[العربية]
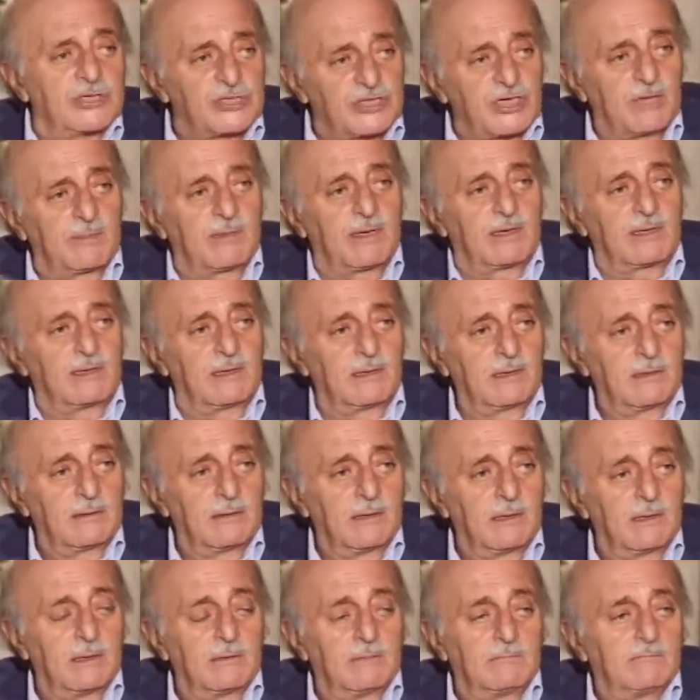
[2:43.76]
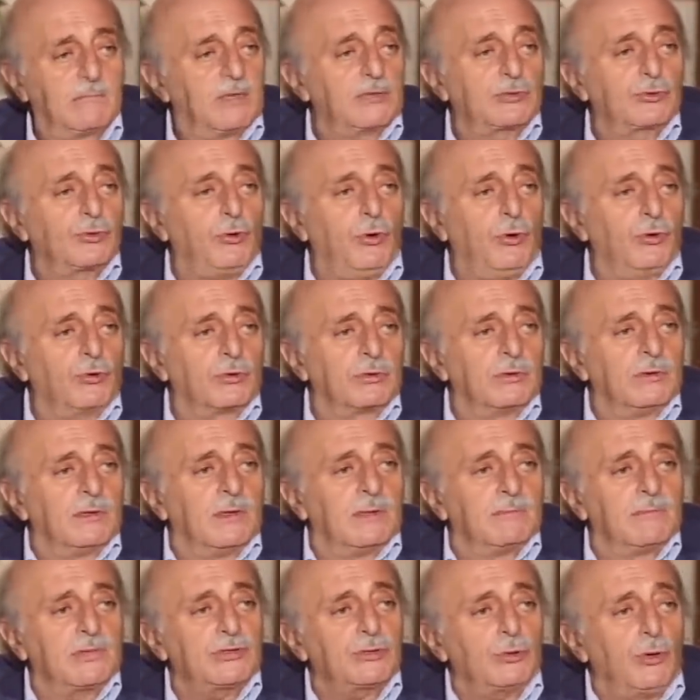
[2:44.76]
اهل الجبل ما
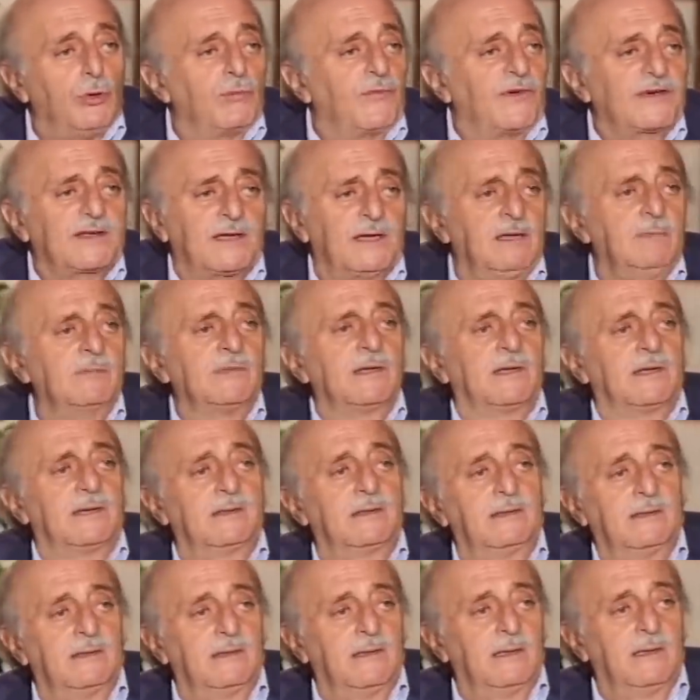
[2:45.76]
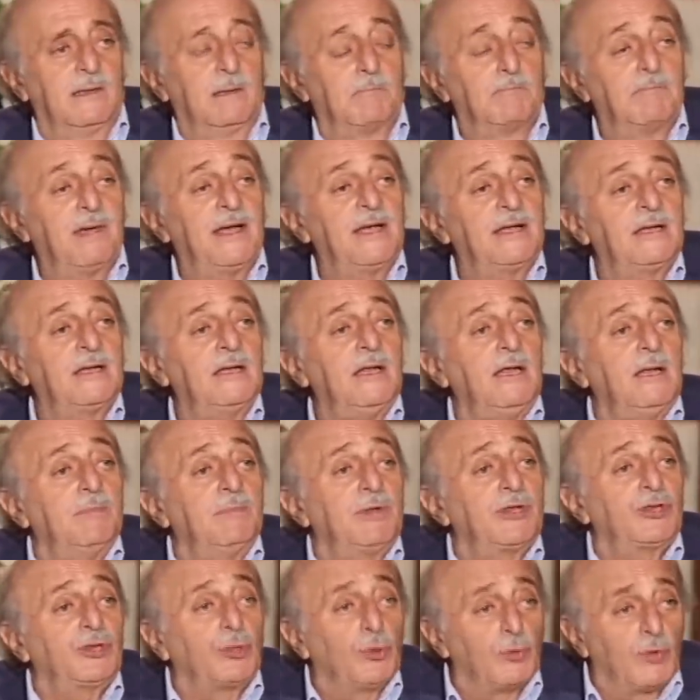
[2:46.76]
تروحوا ما تروحوا فرق عمله بين
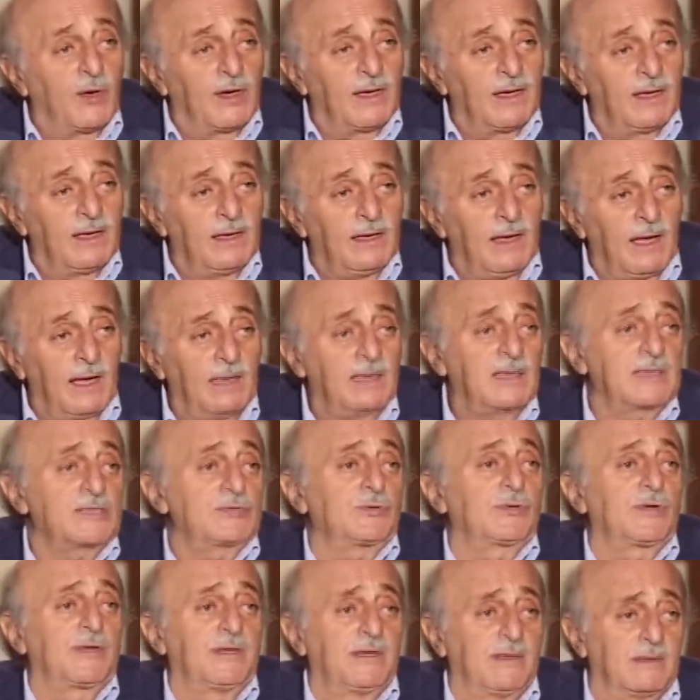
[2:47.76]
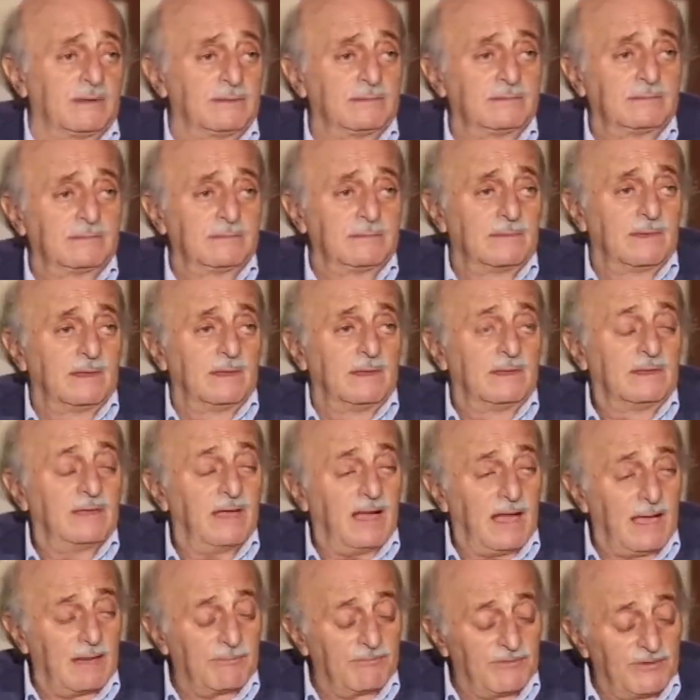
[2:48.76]
لعب الدول على سوريا
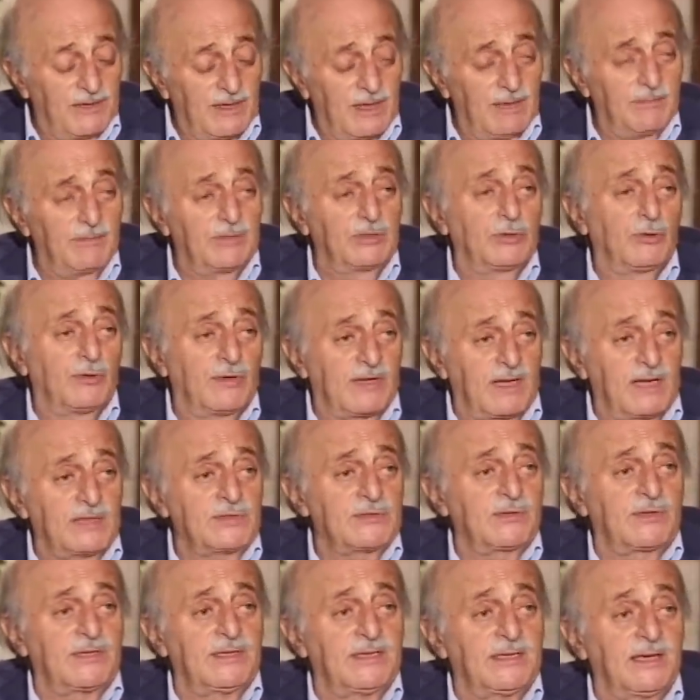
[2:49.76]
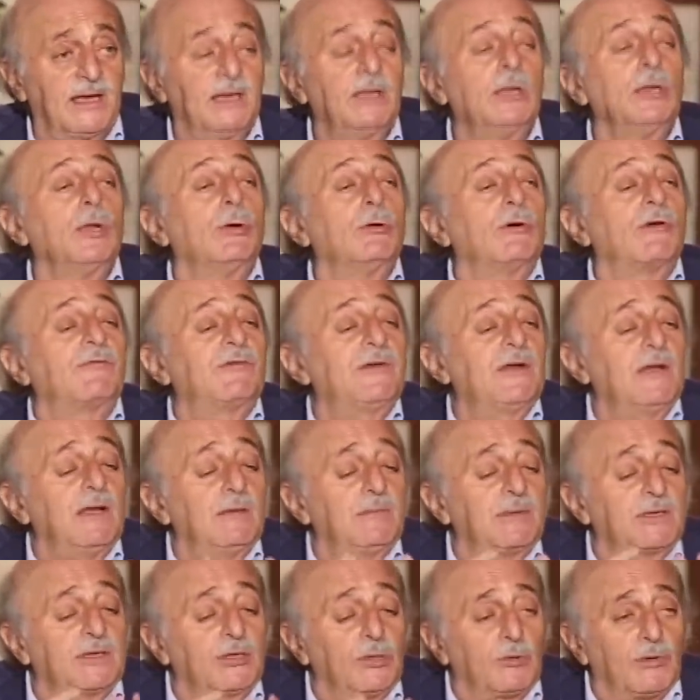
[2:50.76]
نعم في لعب الدول على سوريا
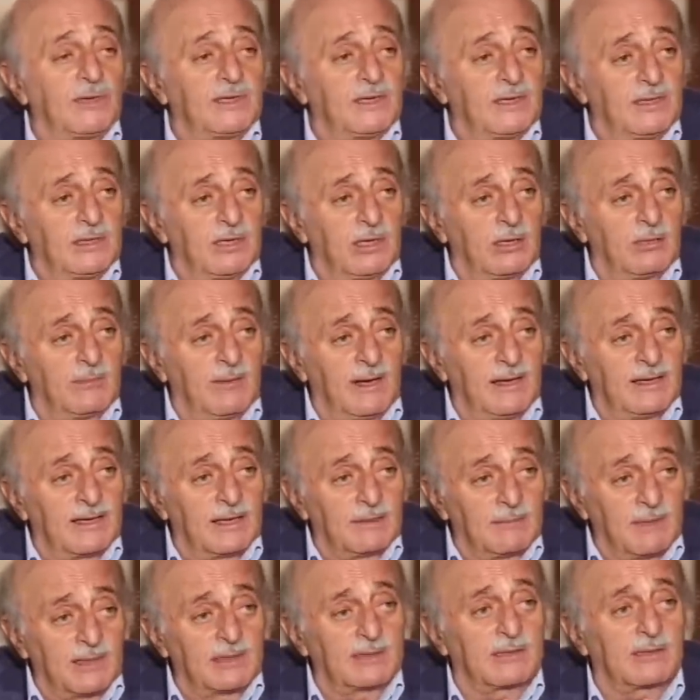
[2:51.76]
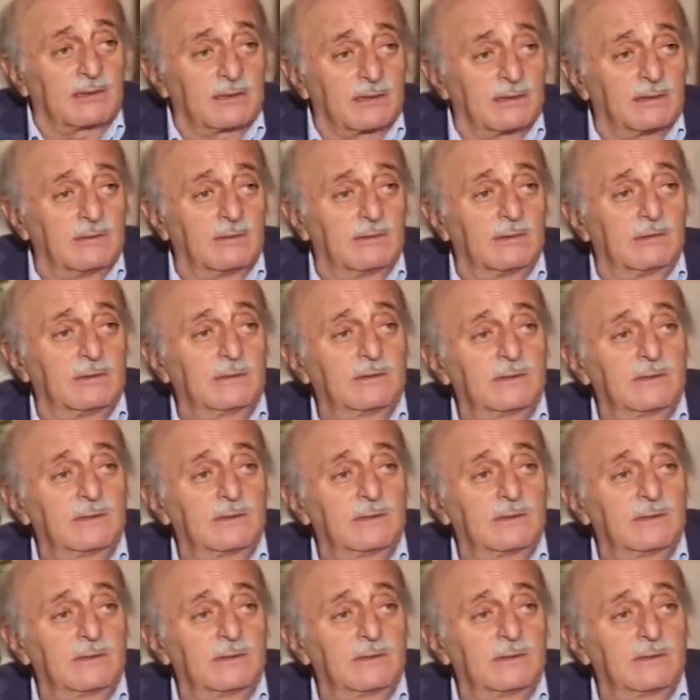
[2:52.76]
وفي لعب الدول اليوم على المنطقه وين بدهم